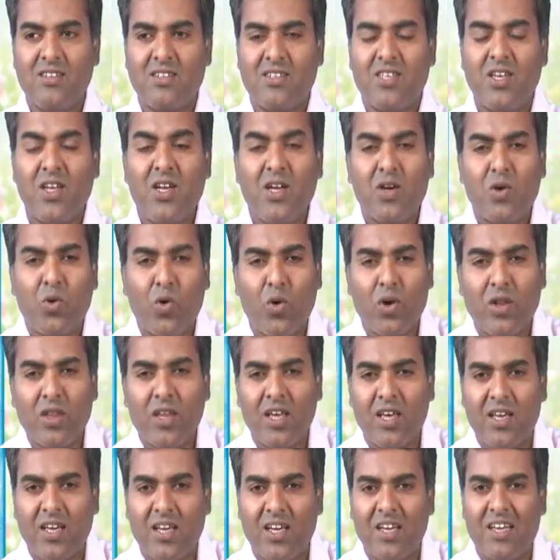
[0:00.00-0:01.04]
சிறு
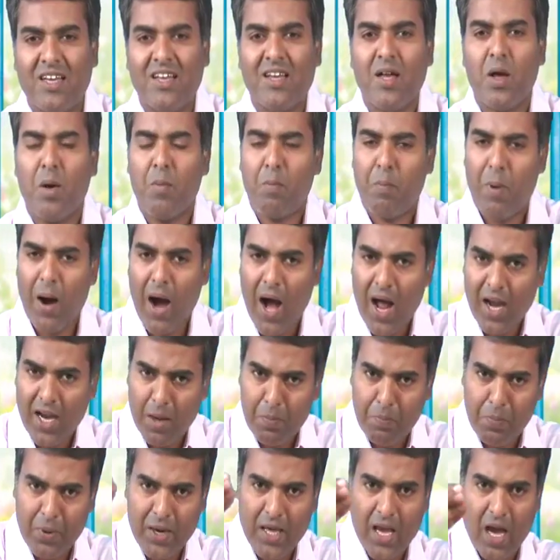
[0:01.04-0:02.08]
குழந்தைக்கு பால்
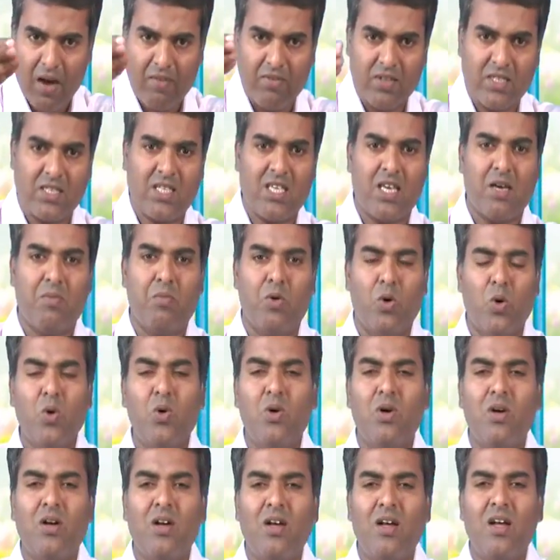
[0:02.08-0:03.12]
எப்படி அவசியமோ
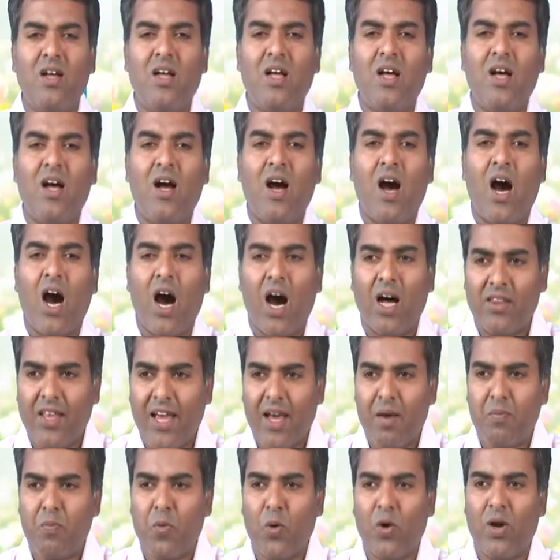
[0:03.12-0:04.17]

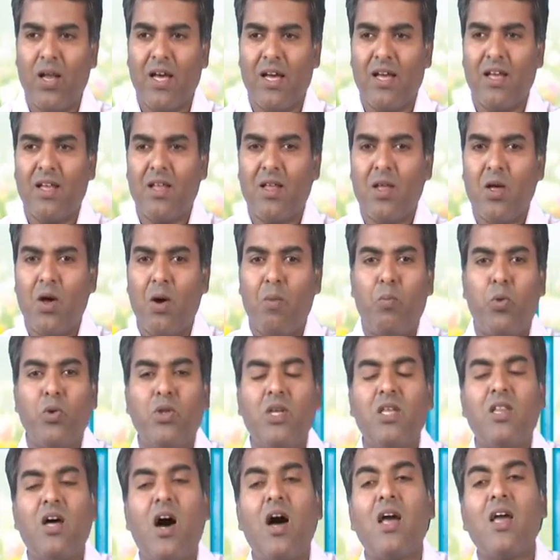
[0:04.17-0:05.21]
அதே போல
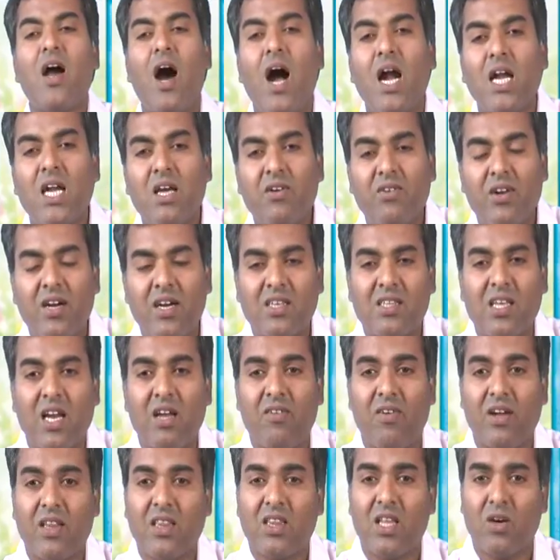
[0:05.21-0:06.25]
புதிதாய்
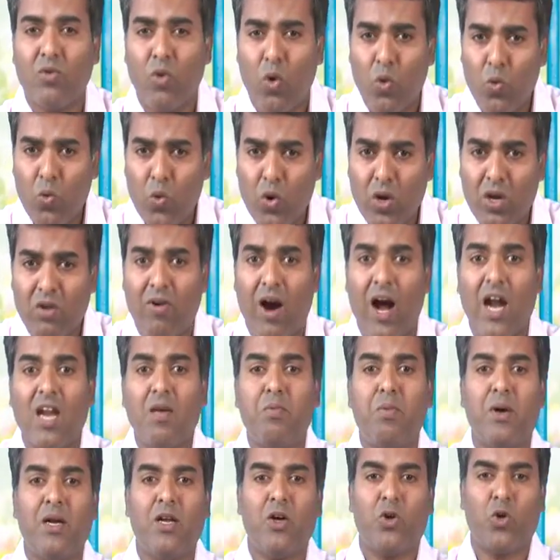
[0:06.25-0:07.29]
ஆண்டவரிடத்தில் வந்த ஒவ்வொரு
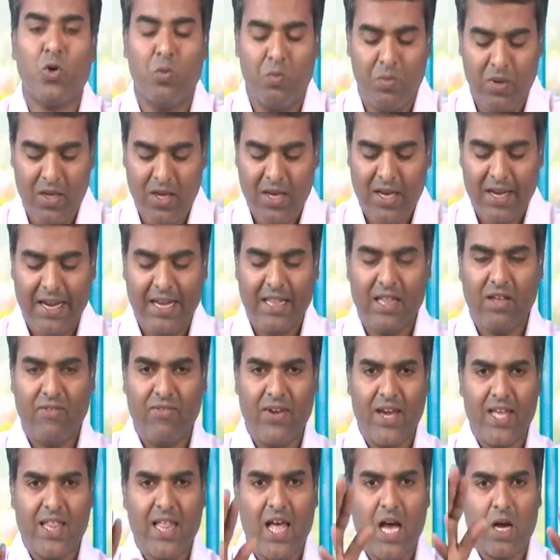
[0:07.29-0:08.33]
வாலிபனுக்கும் இந்த
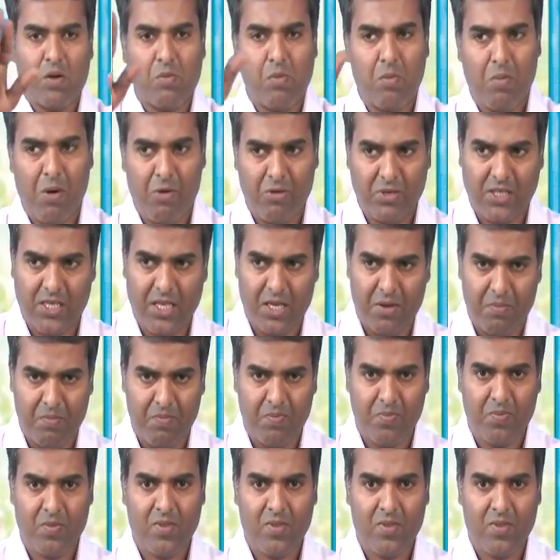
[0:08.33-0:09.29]
வேதாகமும் அவசியம்